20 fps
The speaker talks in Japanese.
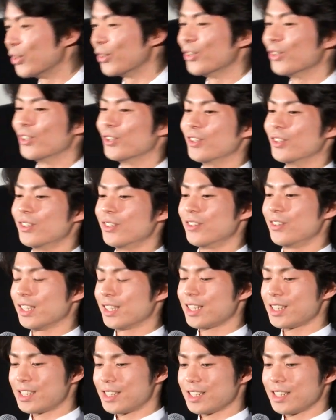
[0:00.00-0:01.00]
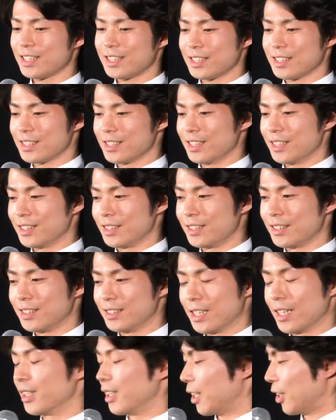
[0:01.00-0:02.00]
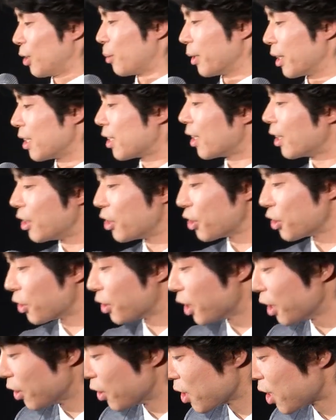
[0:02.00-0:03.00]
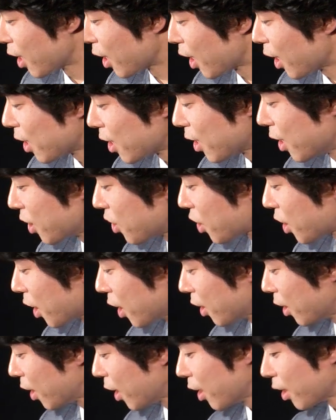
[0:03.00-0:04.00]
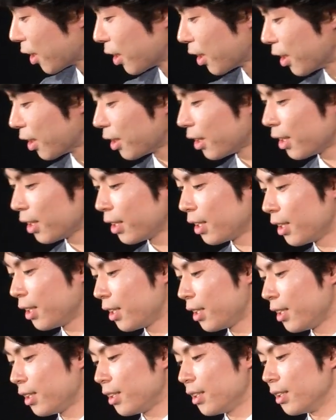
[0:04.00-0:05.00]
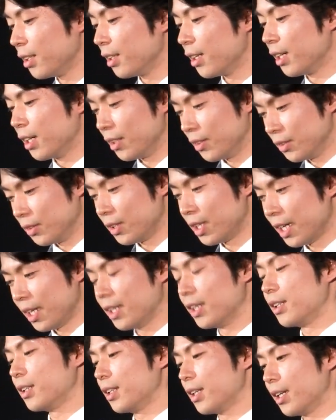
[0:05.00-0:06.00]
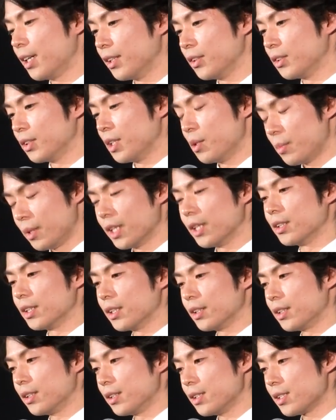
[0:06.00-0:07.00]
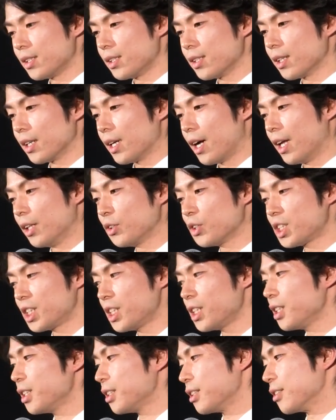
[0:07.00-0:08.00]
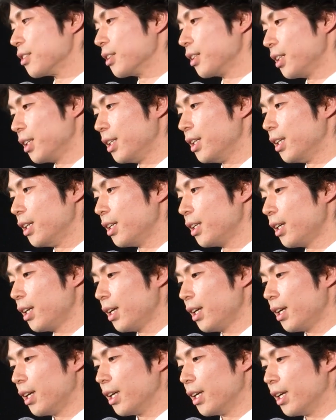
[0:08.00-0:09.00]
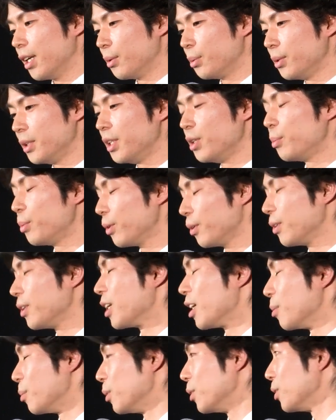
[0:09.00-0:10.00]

と、うん、私がですねじゃあ例えば2014年の世界選手権大会、はいはいはい、見事あの、はい、銀メダル銀メダルだったんですが、あのシーズンに、えー、フリープログラ